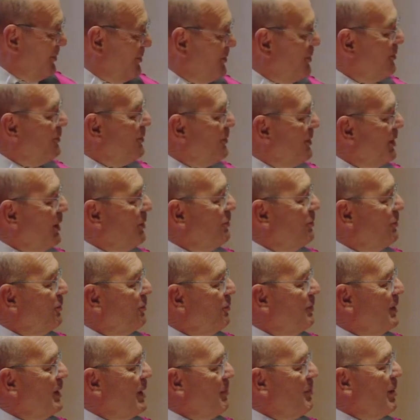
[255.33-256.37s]
Je vous cède tout de
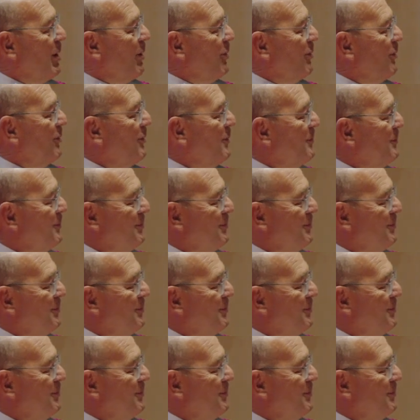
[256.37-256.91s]
suite la parole.